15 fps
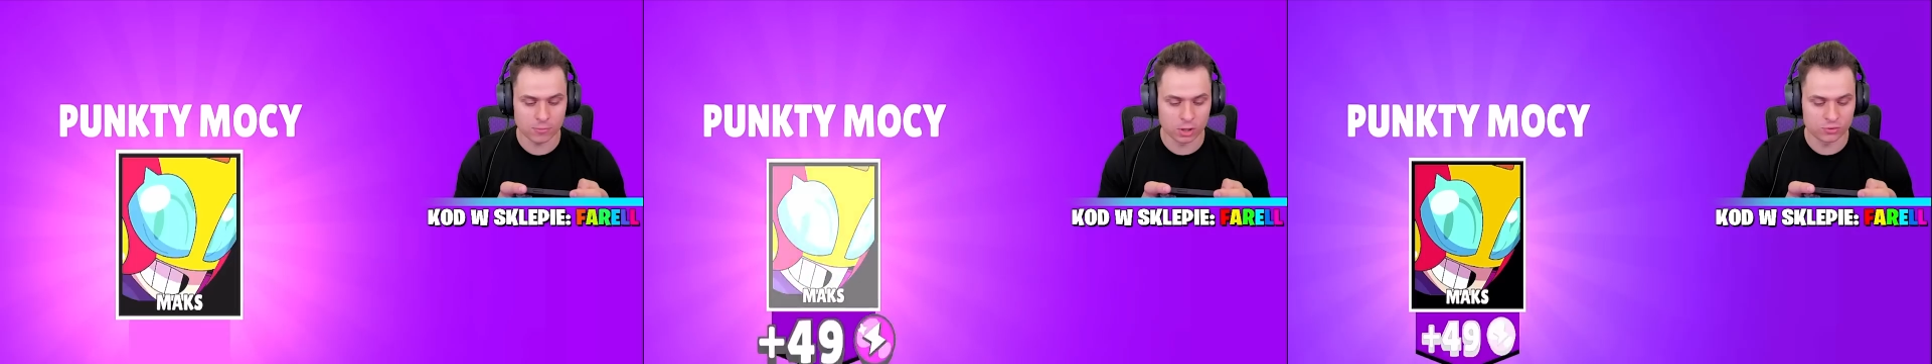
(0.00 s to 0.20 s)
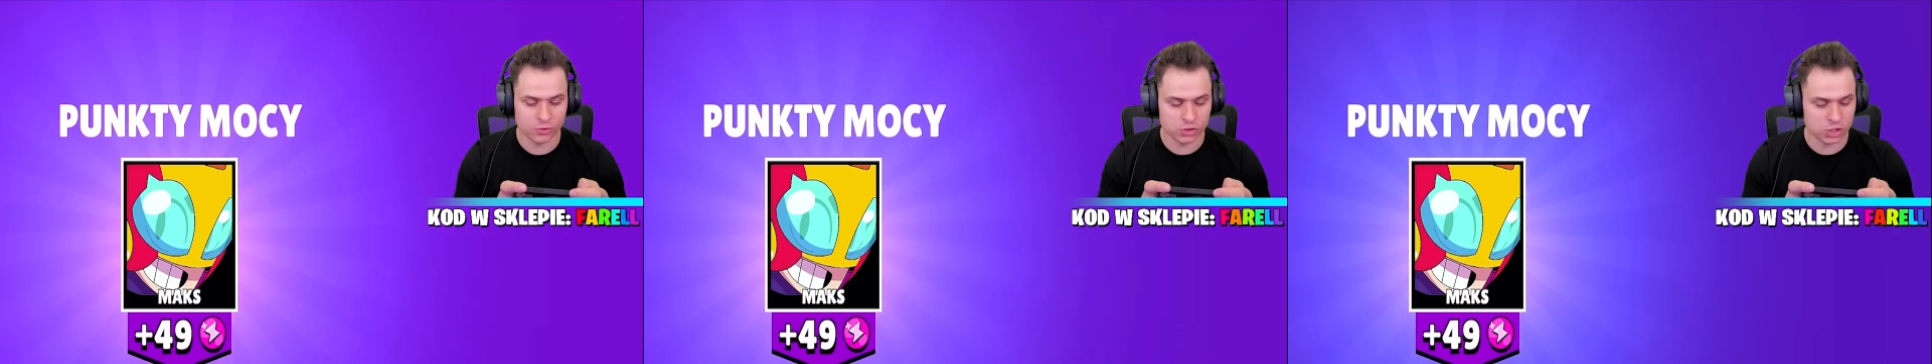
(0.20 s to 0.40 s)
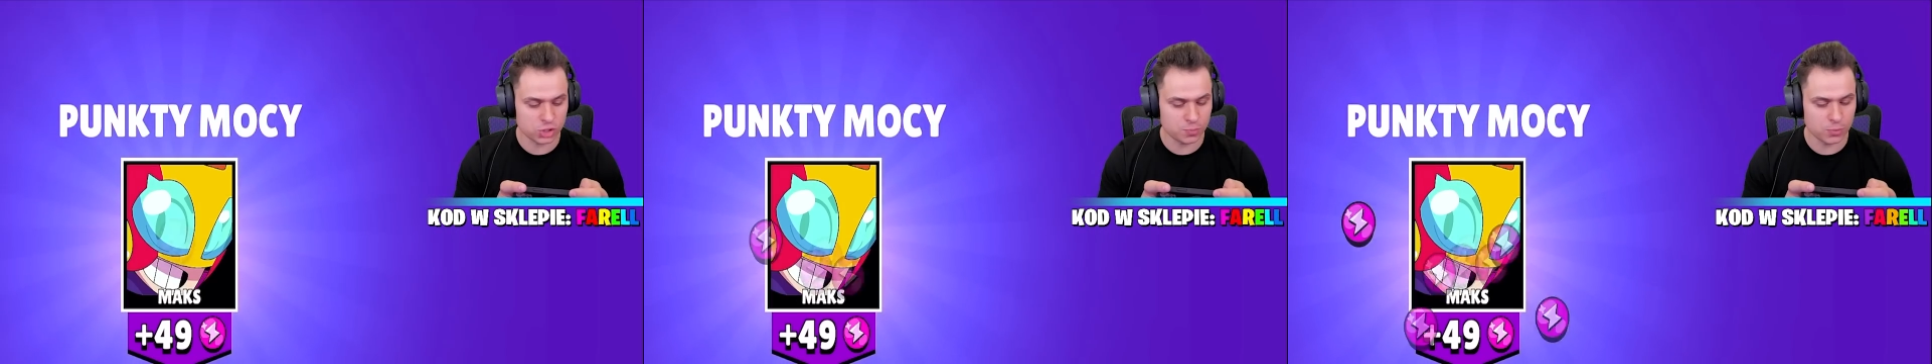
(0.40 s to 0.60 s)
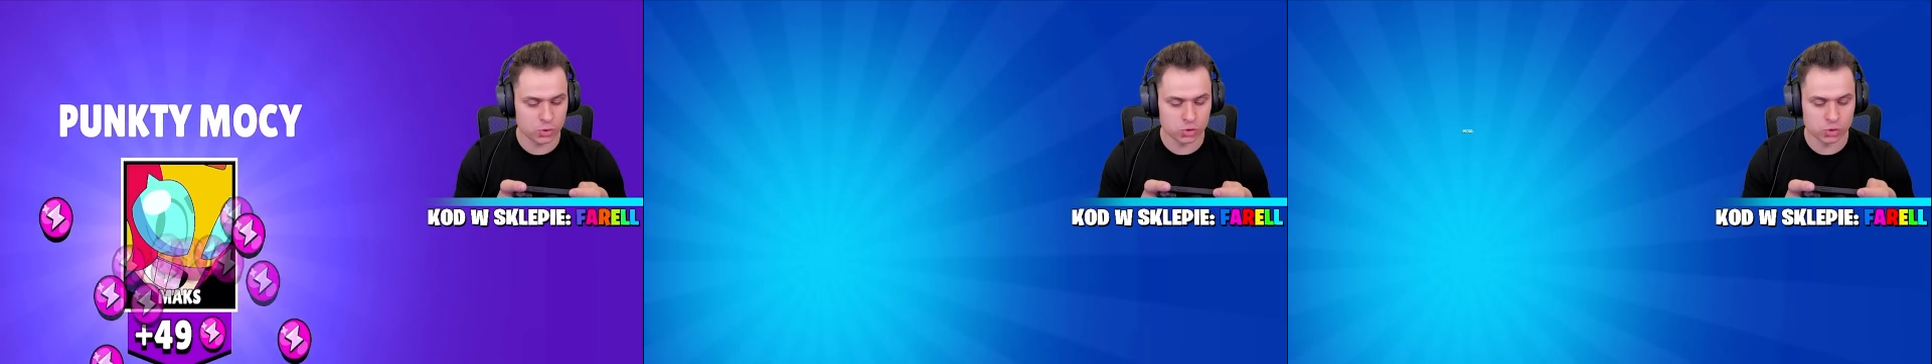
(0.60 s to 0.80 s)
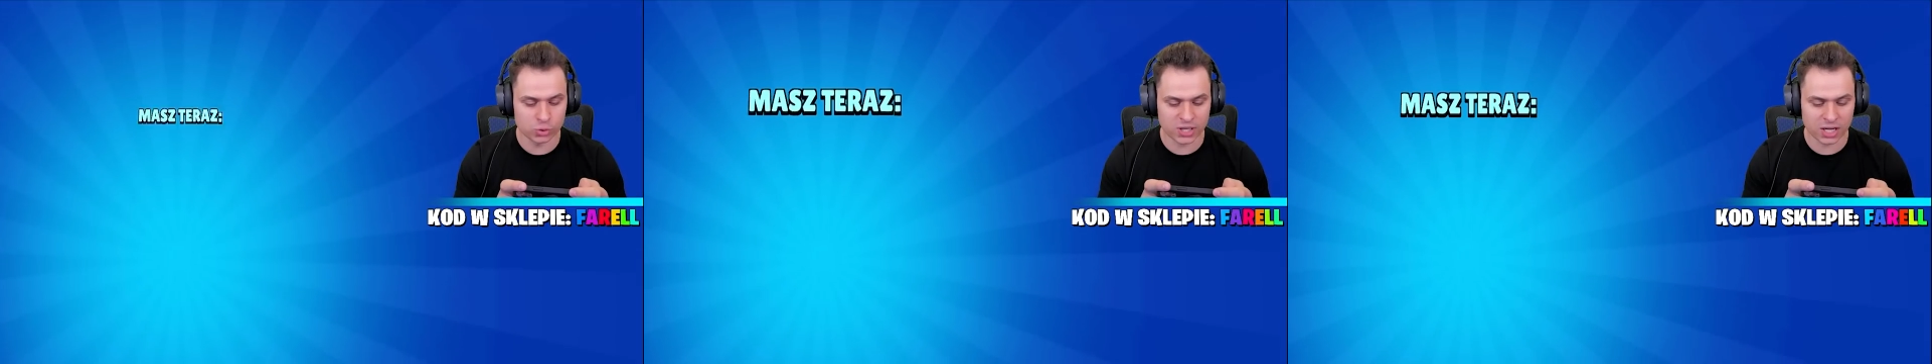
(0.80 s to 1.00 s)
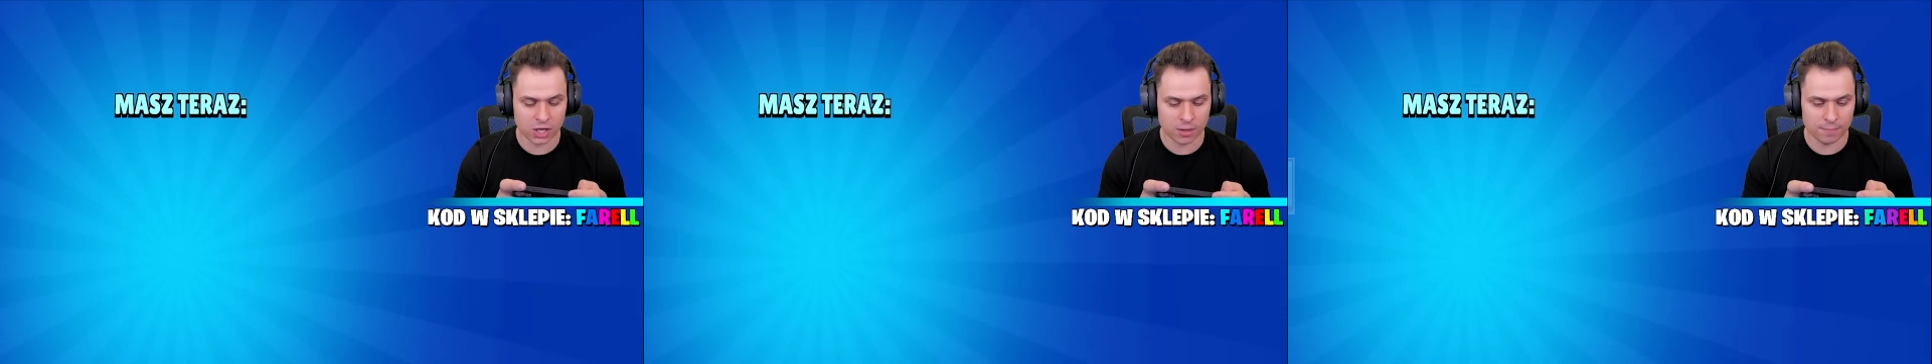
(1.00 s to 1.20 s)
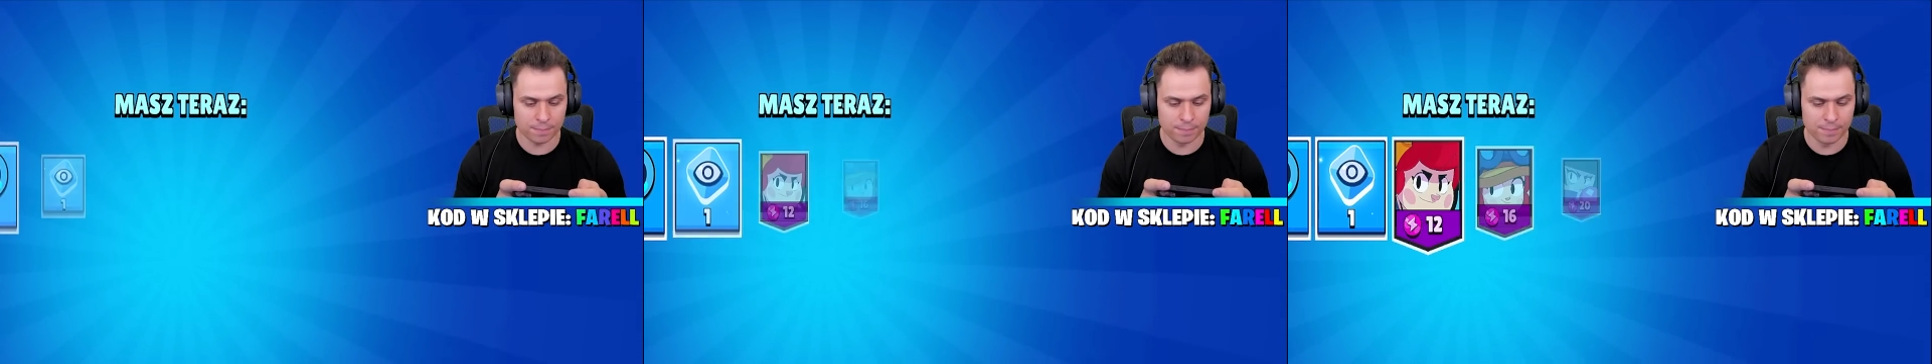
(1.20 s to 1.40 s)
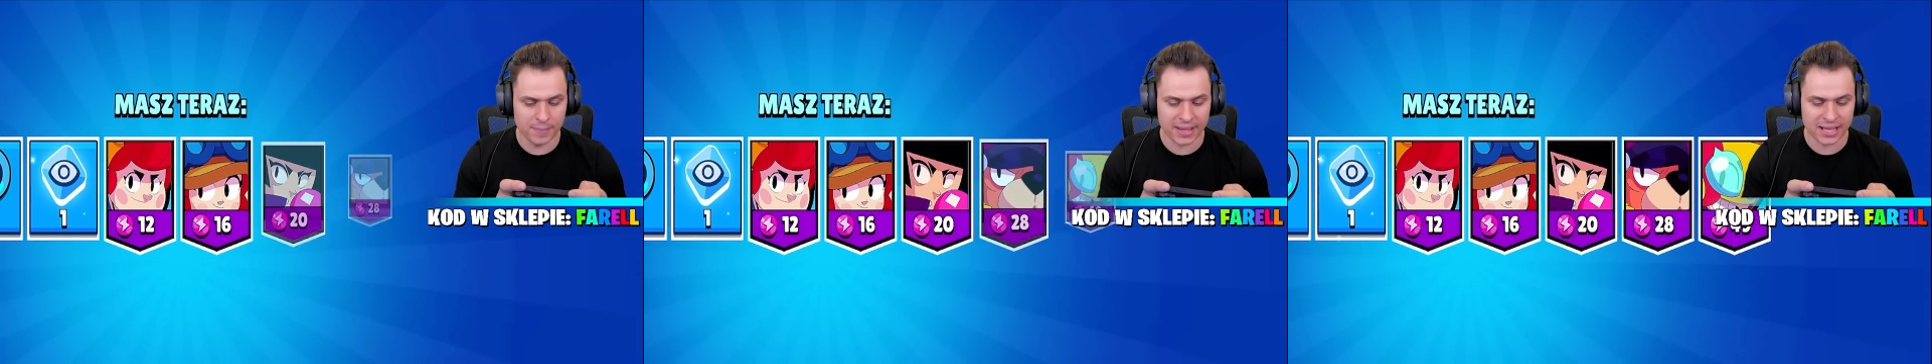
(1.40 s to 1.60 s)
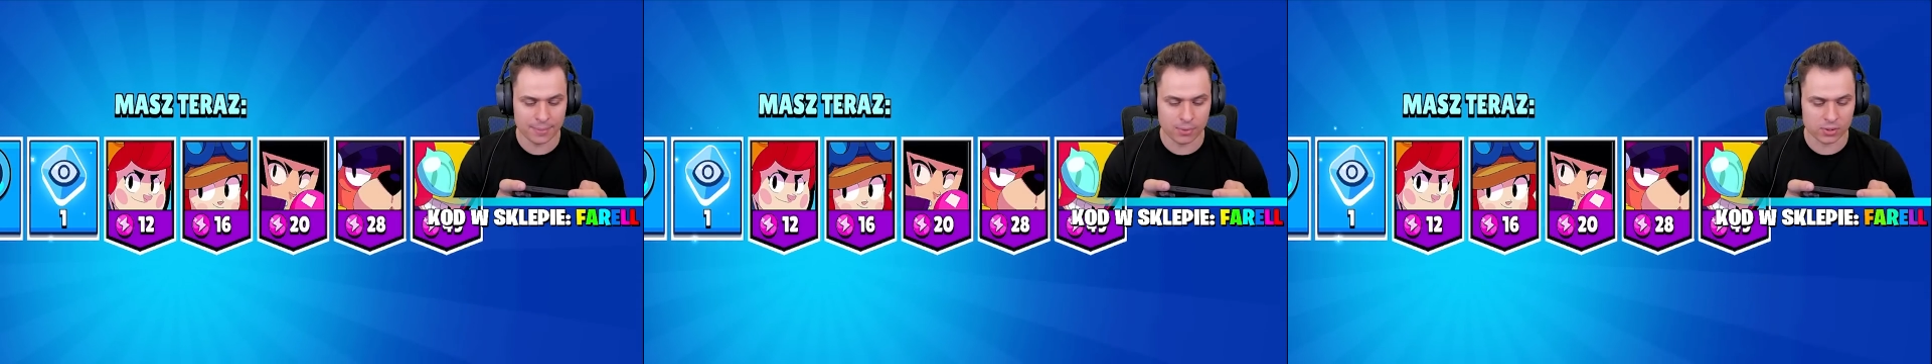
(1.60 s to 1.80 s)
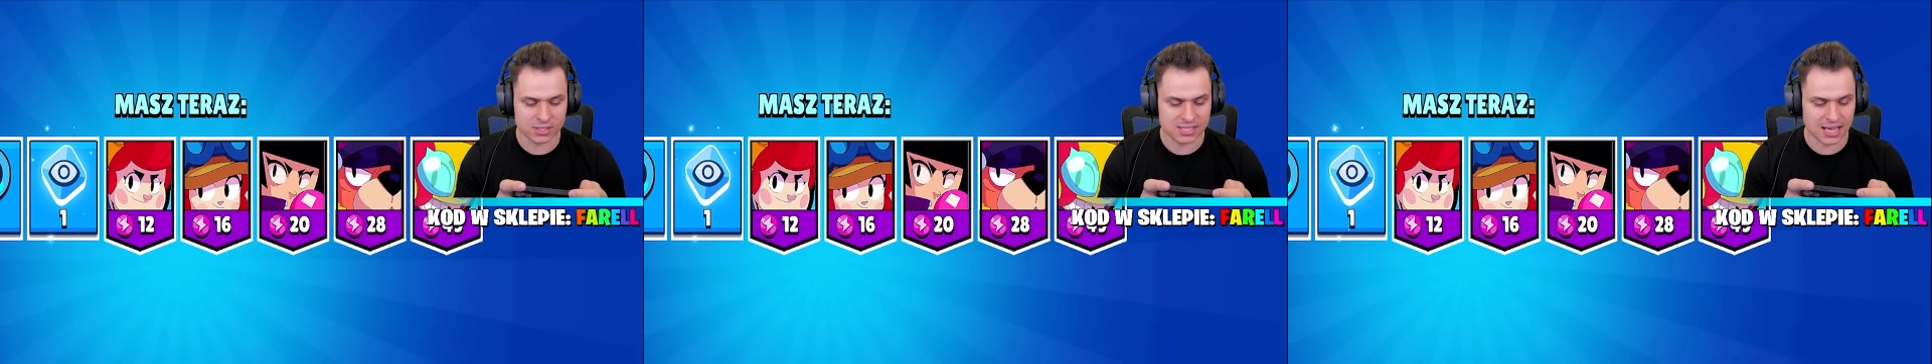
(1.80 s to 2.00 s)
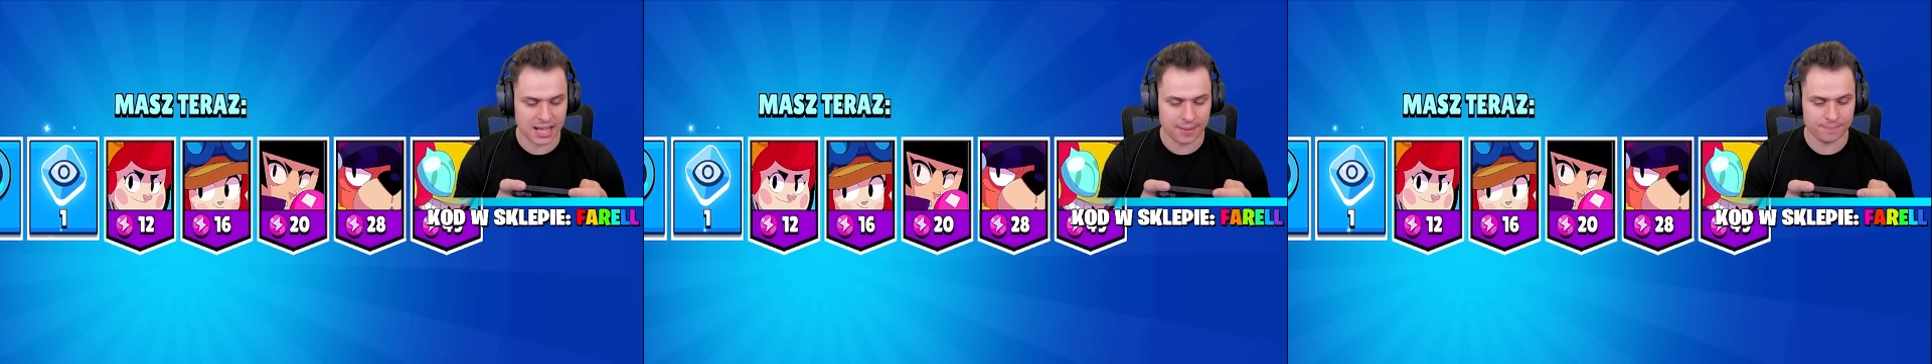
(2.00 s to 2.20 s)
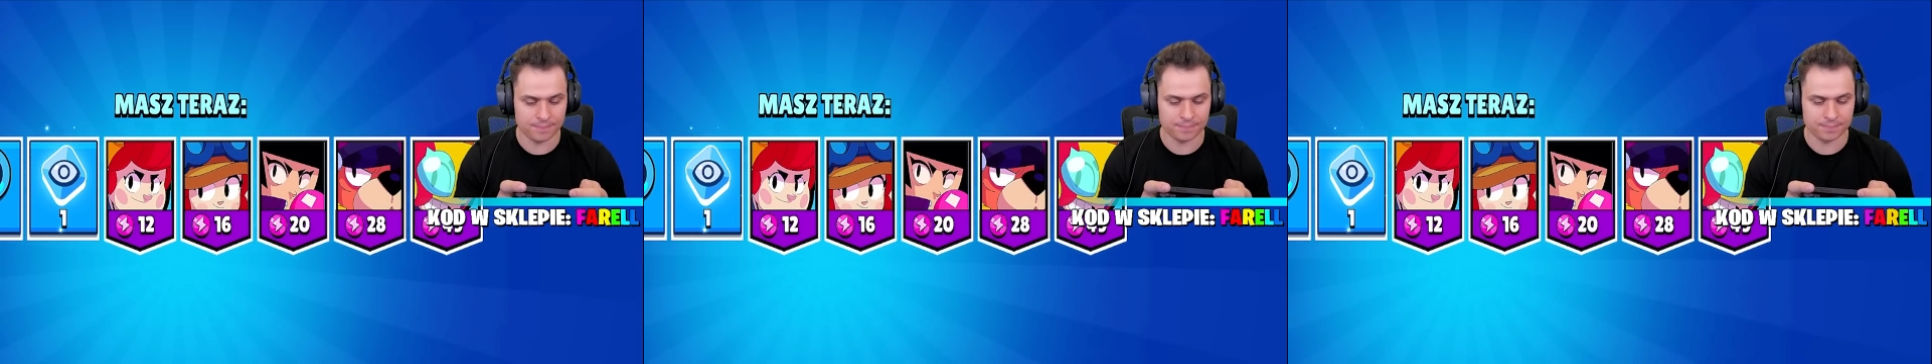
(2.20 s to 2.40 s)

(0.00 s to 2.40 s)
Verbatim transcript: Otworzyliśmy już drugiego megaboksa.